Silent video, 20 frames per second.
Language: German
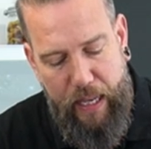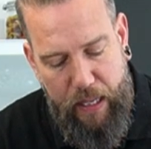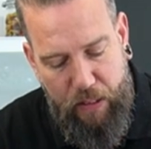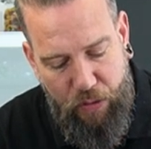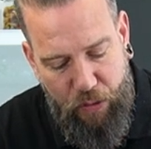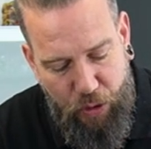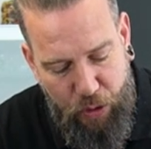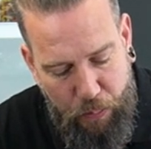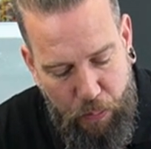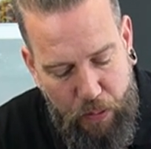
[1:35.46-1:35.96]

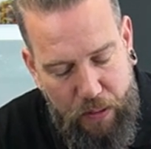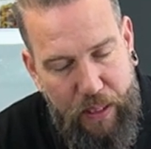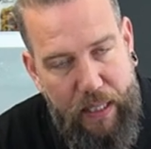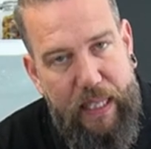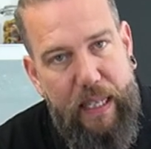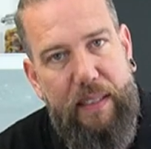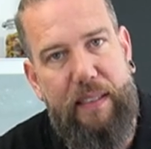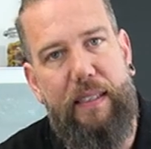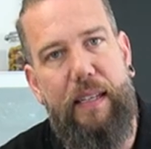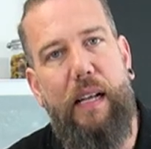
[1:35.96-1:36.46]
Erdnussbutter
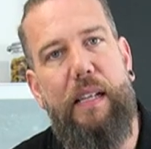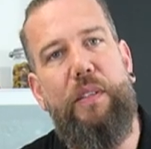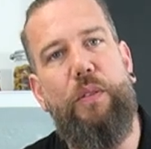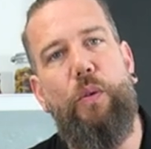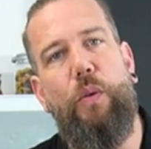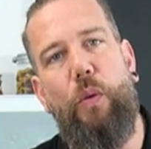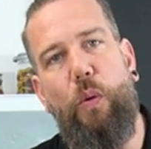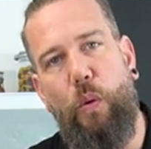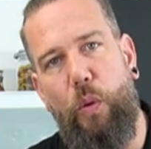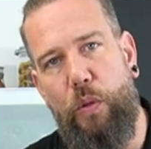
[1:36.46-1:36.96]
jetzt
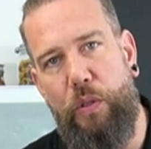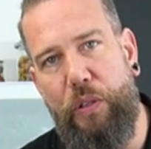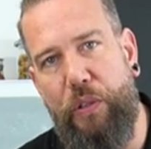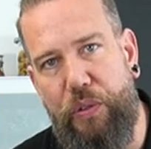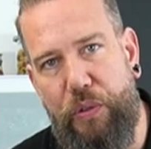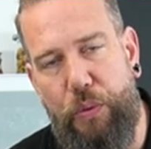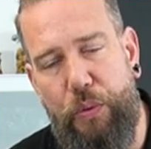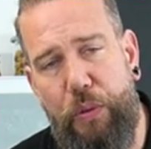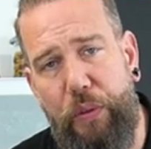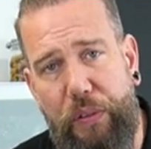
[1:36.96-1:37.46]
also
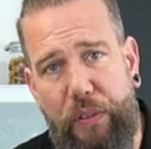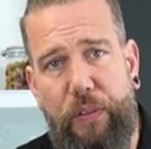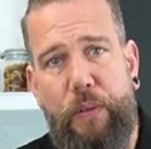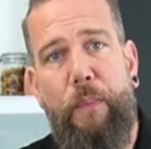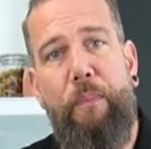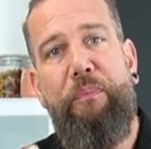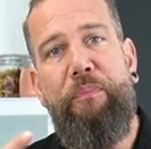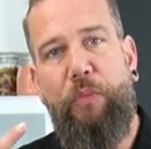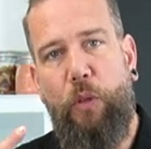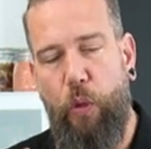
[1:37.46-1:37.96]
ungesüßt
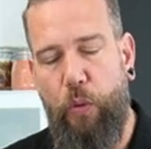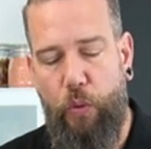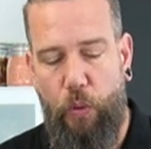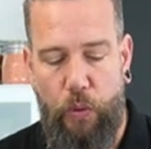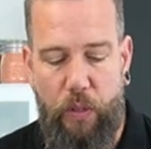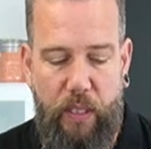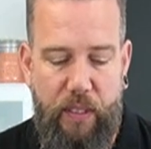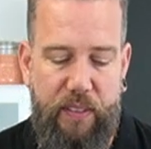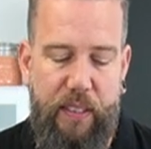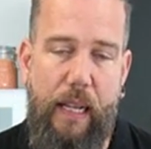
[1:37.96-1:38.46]
und
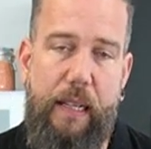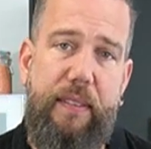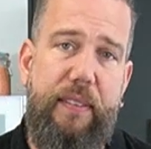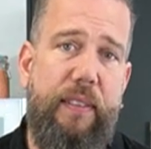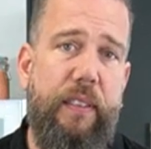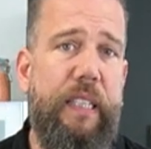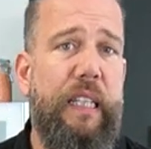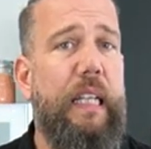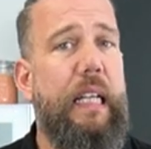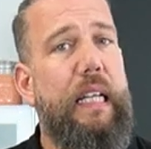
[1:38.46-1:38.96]

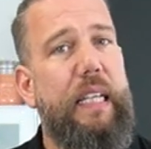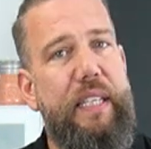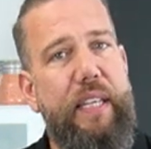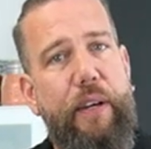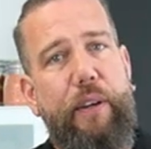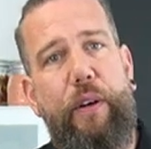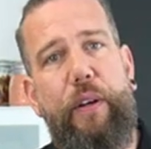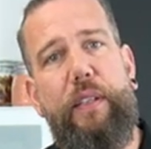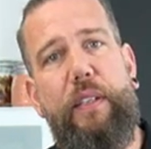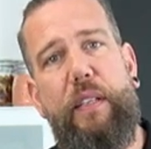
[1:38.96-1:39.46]
ungesalzen.
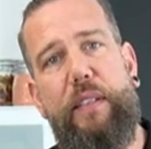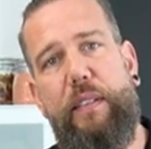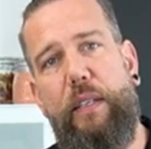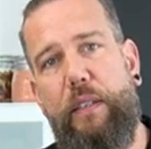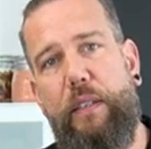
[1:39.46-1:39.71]
Ihr könnt das